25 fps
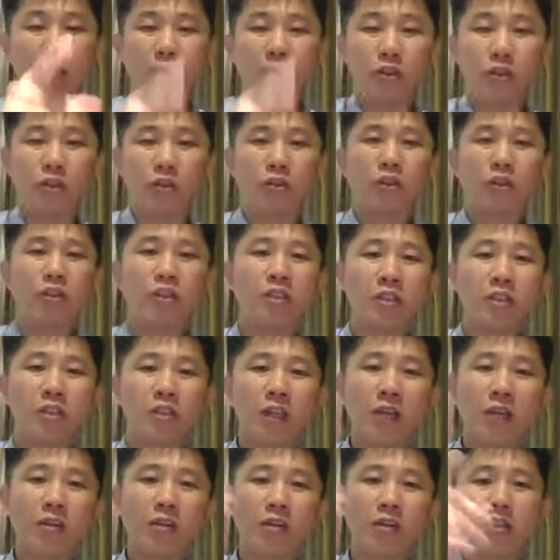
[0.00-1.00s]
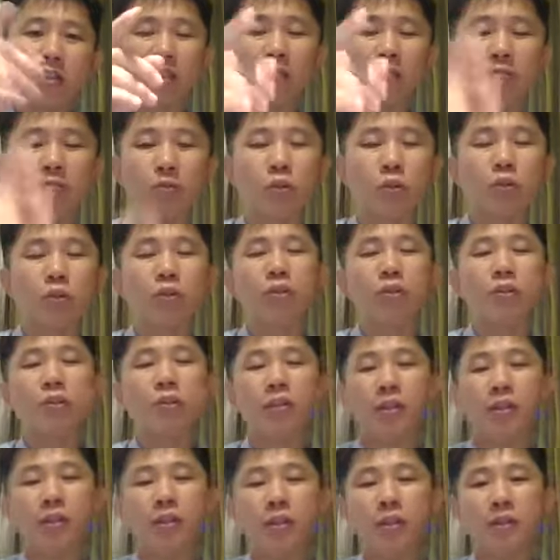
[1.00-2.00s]
学习，他会进步，
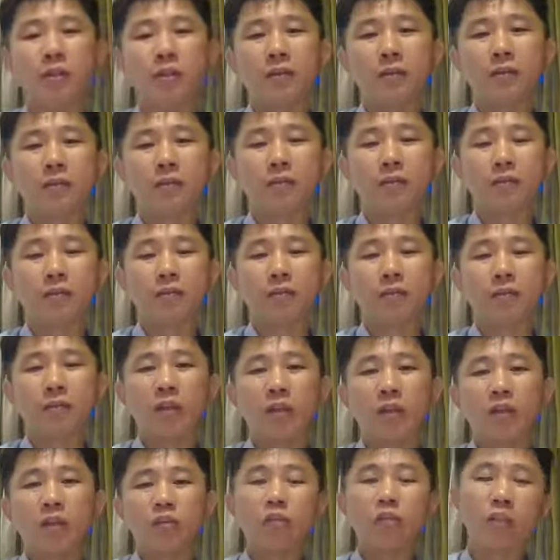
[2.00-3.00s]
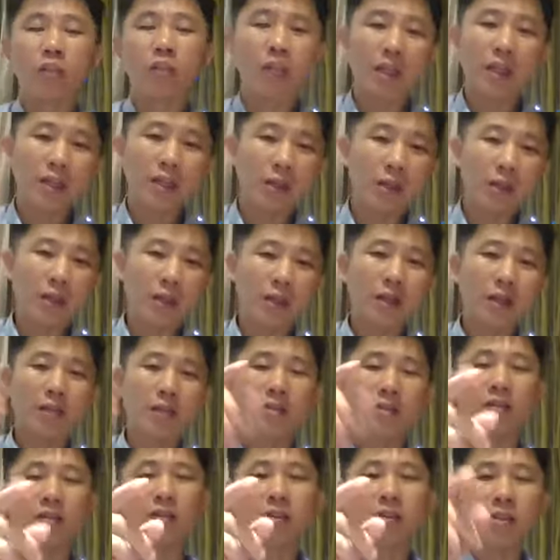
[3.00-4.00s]
所以他也会
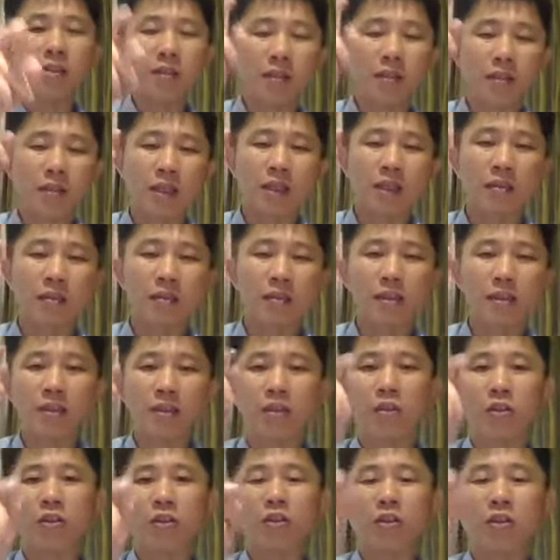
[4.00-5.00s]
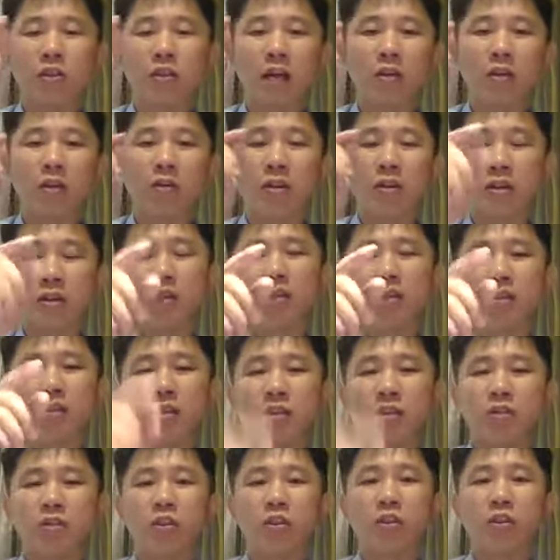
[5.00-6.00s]
更新的他的策略，会强化他的
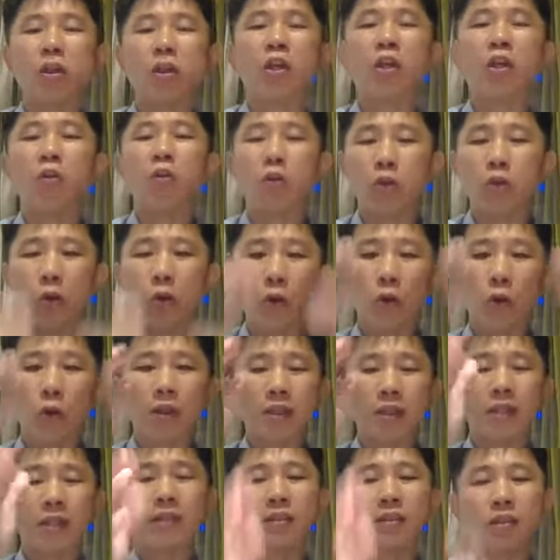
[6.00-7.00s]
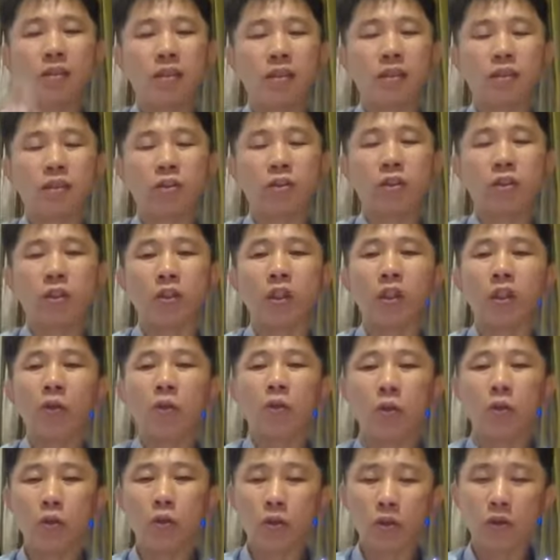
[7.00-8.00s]
策略，会优化他的策略，
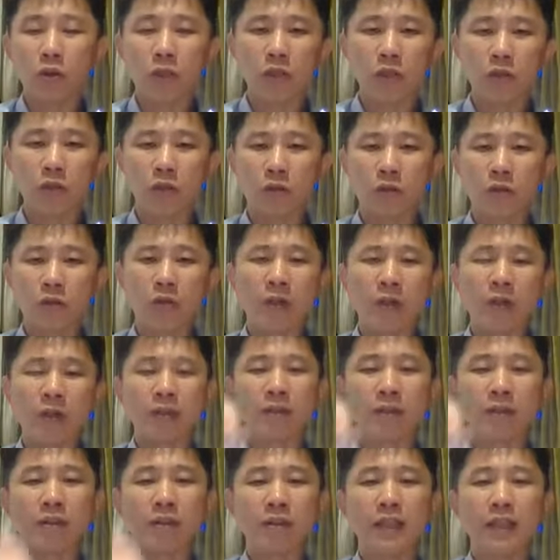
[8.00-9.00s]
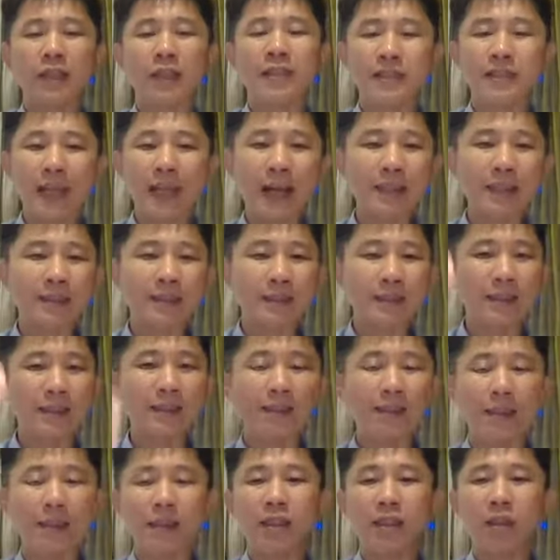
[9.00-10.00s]
会用各种方式来夹击
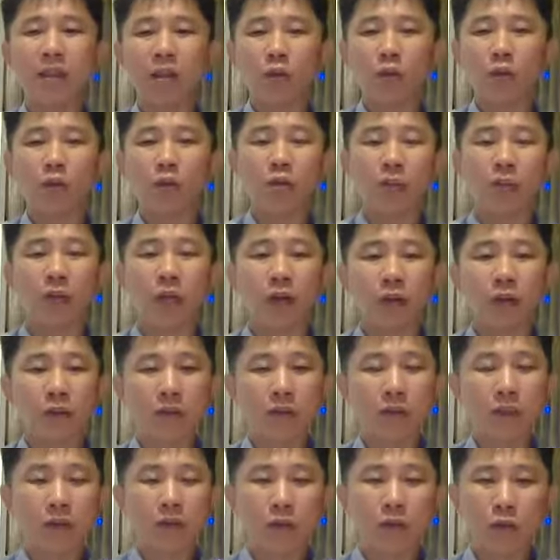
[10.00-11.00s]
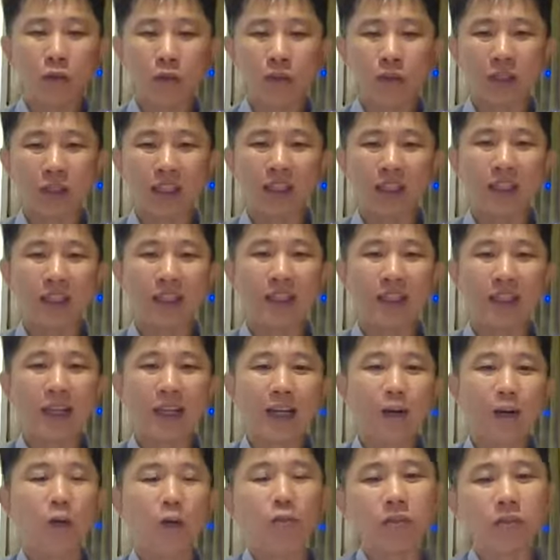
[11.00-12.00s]
你，或刀各种敌人来
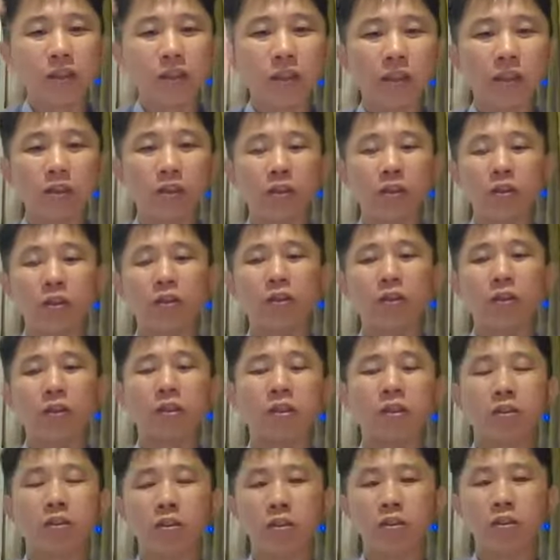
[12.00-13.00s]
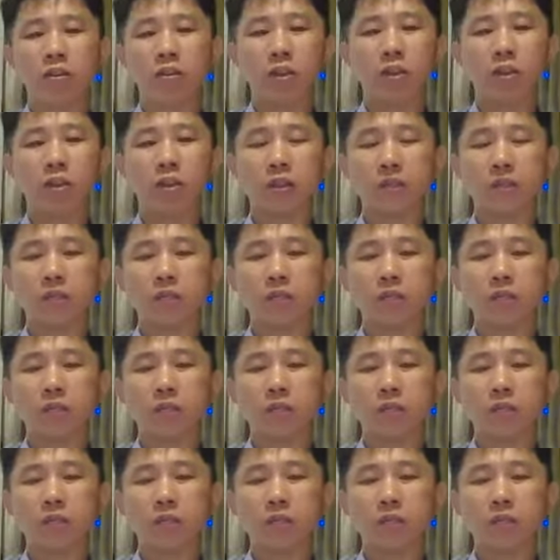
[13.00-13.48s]
攻击你，都有都有可能。